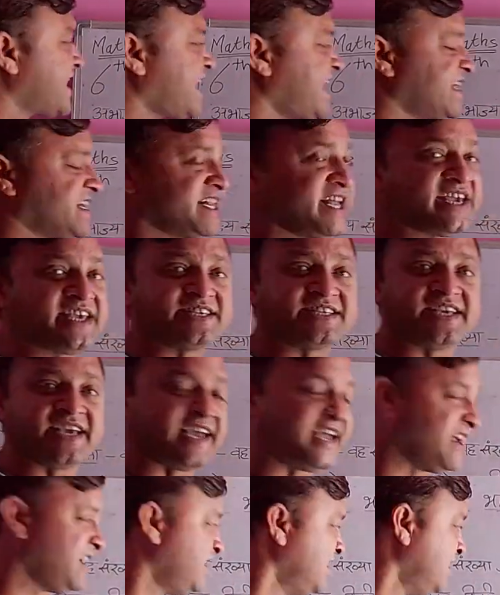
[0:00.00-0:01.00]
संख्या कहते
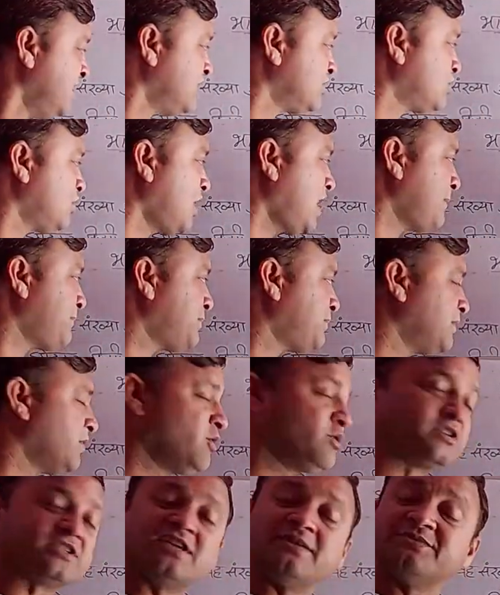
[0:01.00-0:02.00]
किसे हैं तो आप
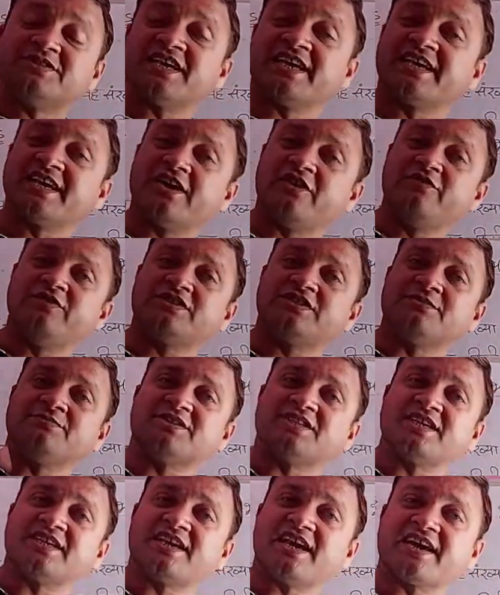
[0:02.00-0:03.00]
और सम संख्या और
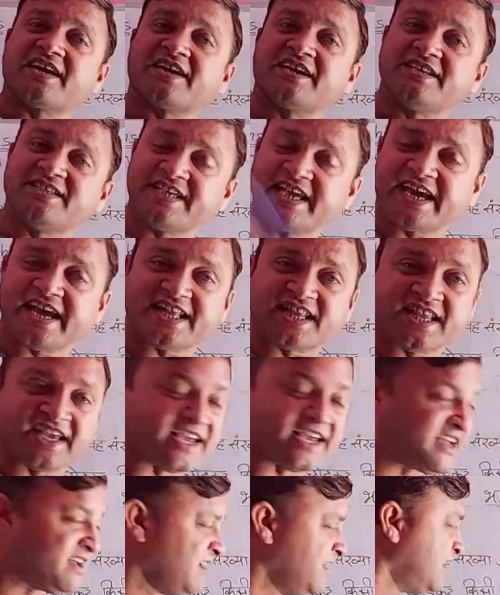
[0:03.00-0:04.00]
विषम संख्या किसे
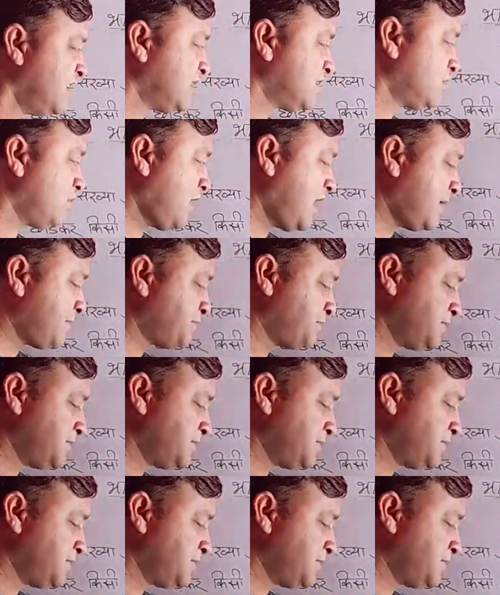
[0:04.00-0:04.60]
कहते हैं तो